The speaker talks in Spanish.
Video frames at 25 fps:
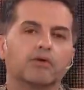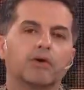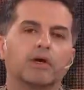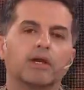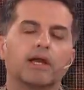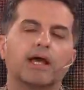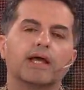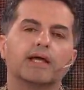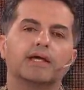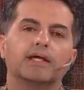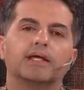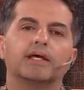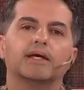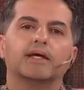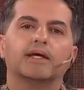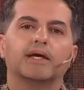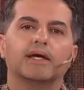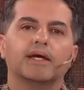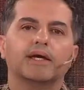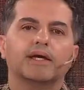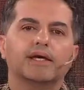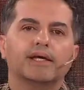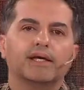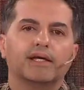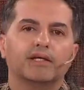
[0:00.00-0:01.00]
todo al aire.
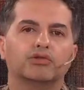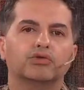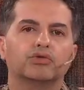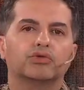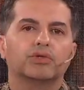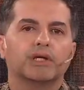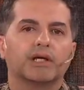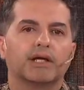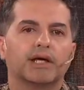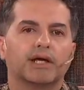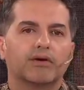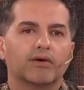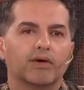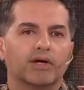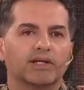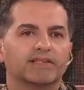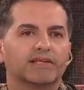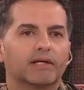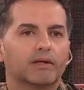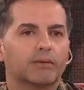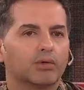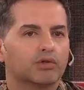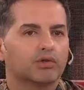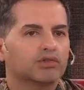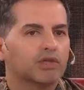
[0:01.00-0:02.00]
Y Susana
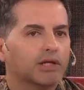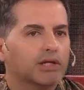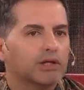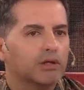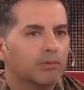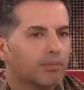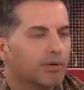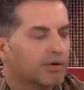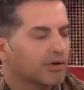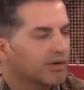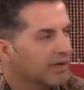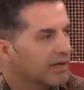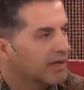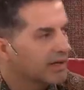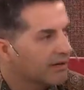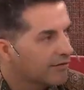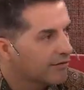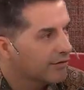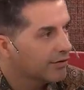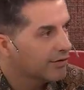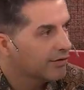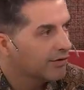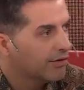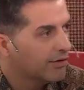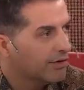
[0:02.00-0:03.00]
Rocasalvo salió por
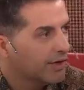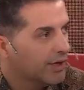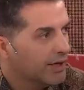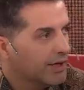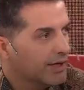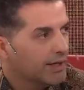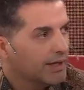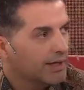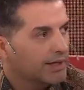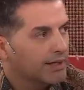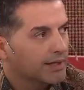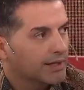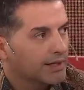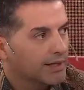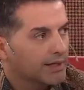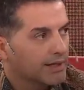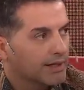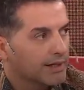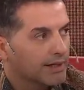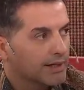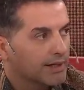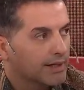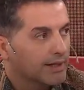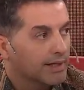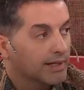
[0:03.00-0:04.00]
teléfono
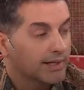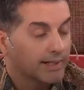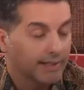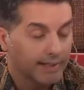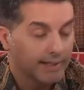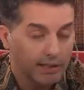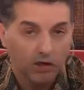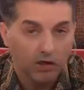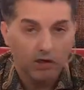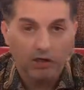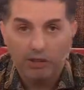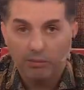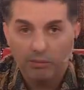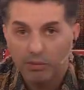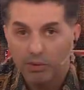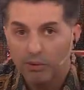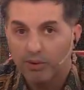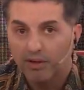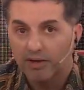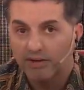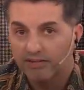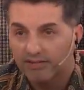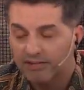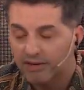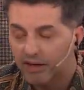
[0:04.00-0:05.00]
eh, y dijo que me
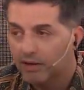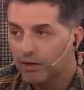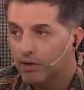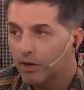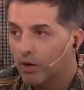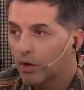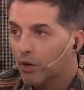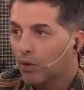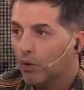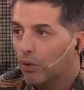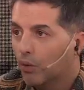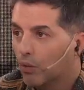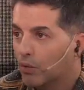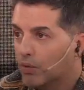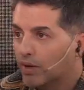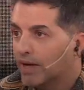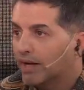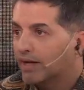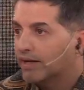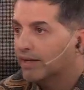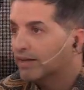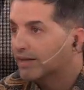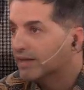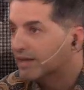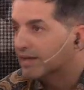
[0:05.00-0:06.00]
iba a iniciar
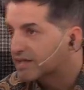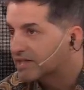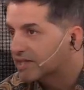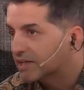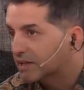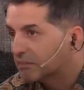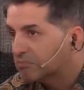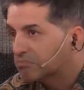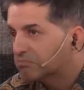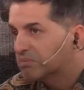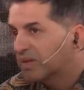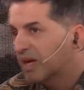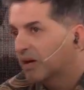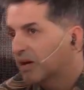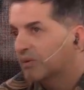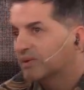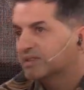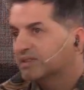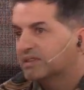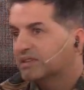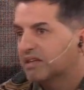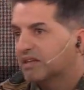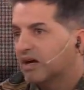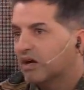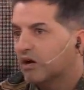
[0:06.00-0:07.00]
una querella. Que a
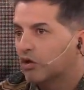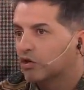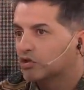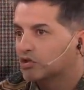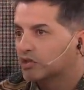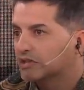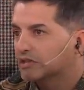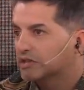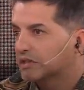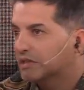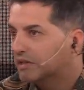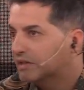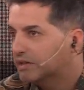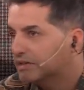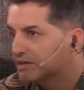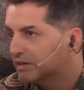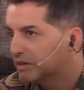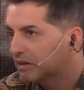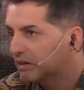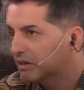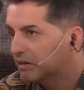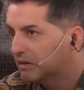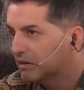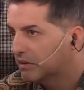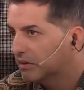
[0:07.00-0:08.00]
veces estas cosas se
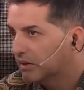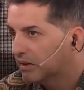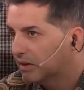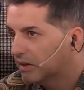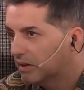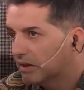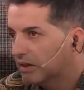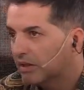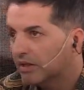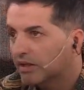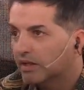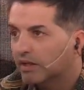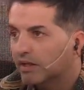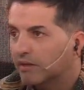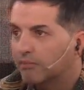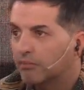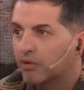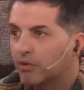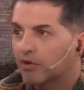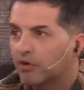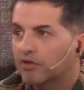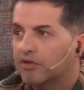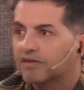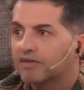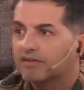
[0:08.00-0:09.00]
dicen eh,
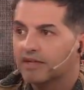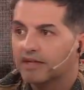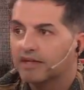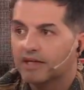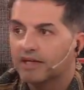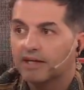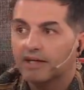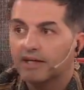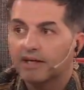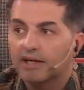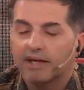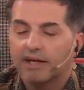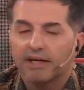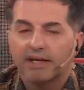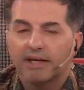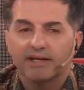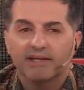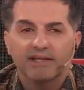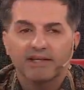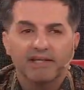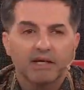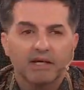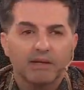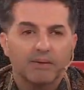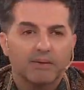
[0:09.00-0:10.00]
por decir.
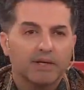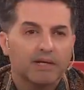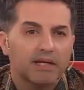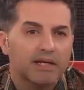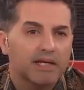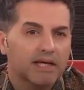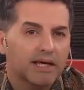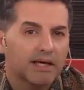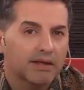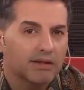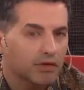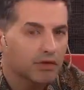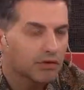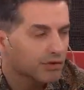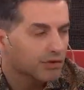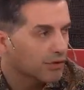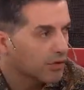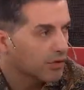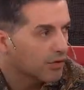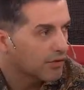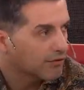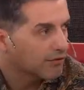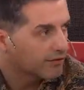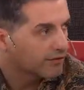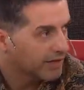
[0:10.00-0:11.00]
Ella ya venía de
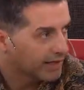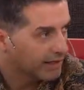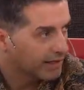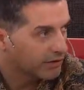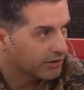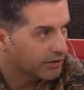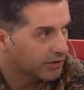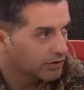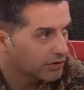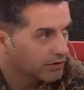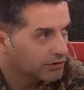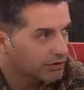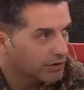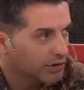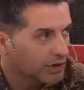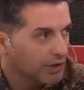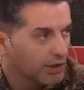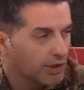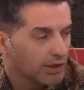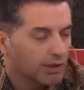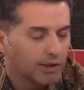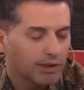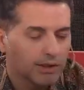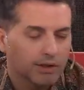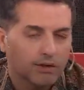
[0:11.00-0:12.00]
otros conflictos
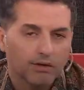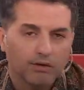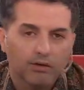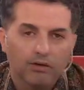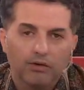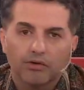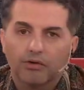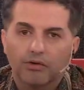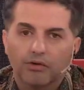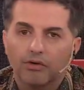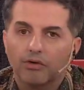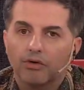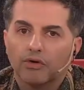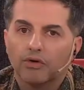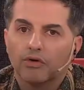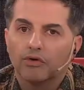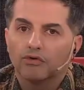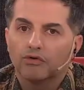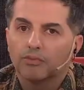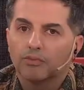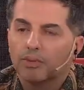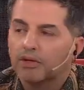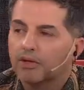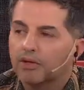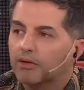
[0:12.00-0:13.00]
eh, con
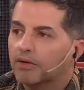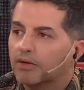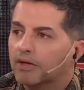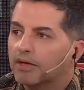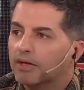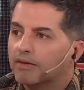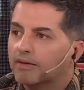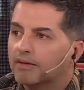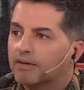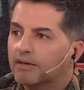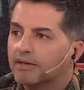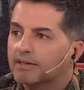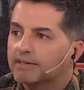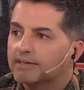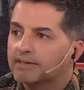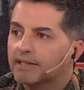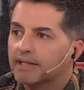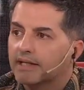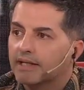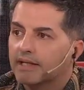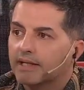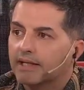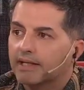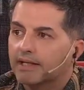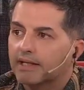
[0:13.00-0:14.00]
otros periodistas.
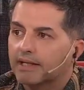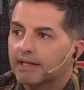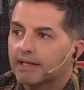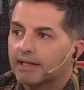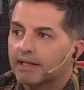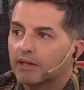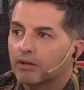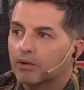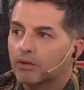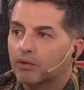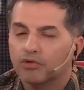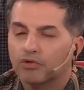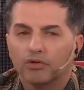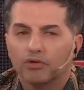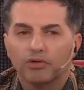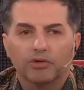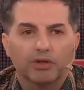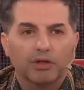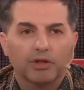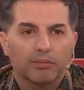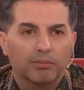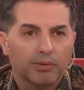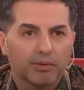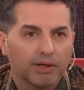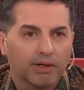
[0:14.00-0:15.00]
Eh, incluso
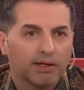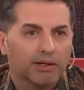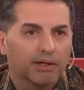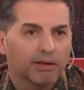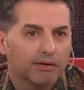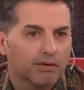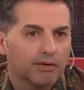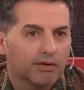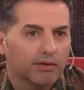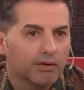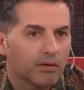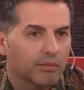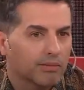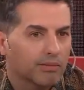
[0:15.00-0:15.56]
después creo que